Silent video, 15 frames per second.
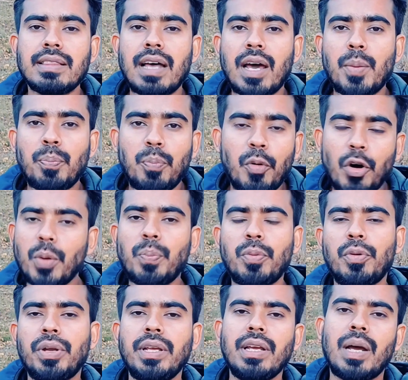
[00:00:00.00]
তার
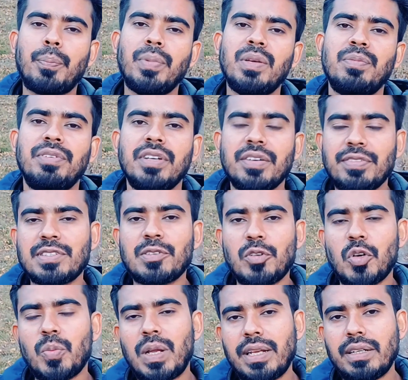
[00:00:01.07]
পরপরই আপনি ভিএফএস
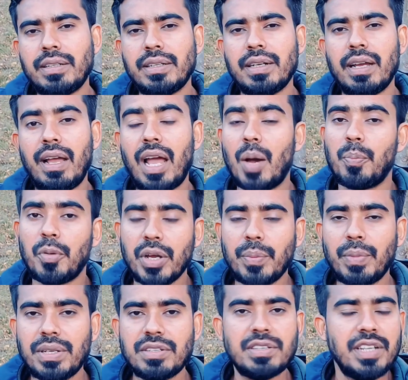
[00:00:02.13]
গ্লোবালের
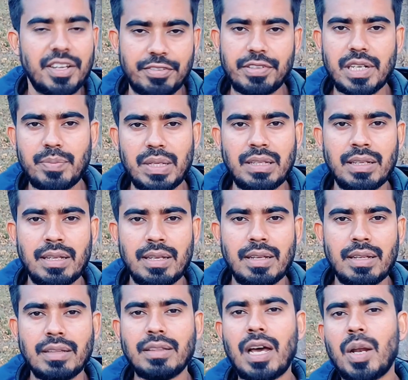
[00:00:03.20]
অ্যাপয়েন্টমেন্ট নিয়ে ফেলবেন
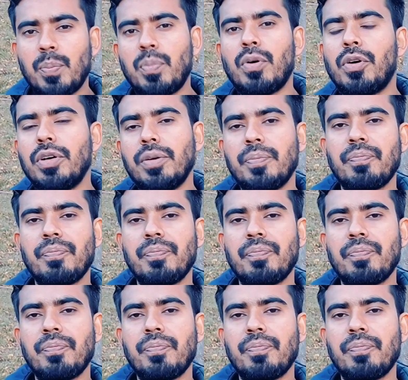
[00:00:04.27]
তারপর